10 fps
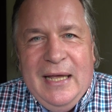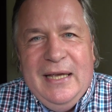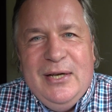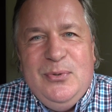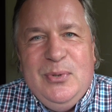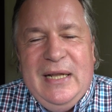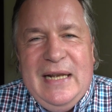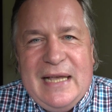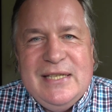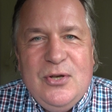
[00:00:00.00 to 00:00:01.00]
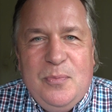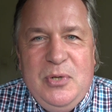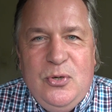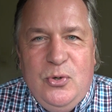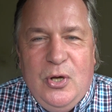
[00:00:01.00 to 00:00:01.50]
y, które nas
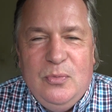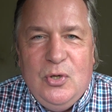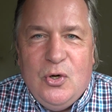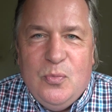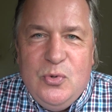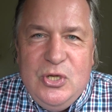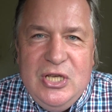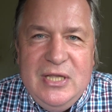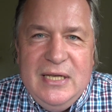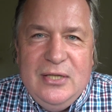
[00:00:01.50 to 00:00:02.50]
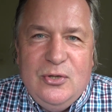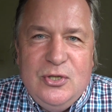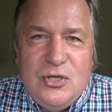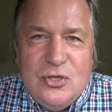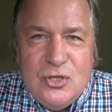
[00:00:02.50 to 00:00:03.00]
obligują, norm unijnych
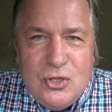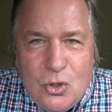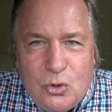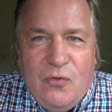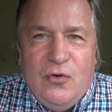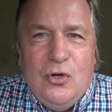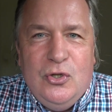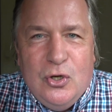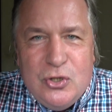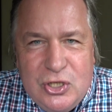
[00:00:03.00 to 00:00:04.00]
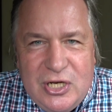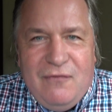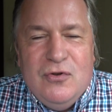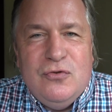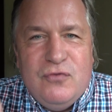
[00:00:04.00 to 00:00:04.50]
dotyczących środków ochrony roślin,
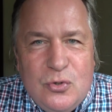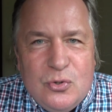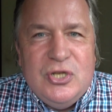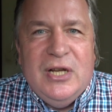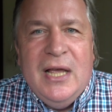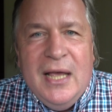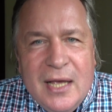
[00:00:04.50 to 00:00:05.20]
nawozów sztucznych,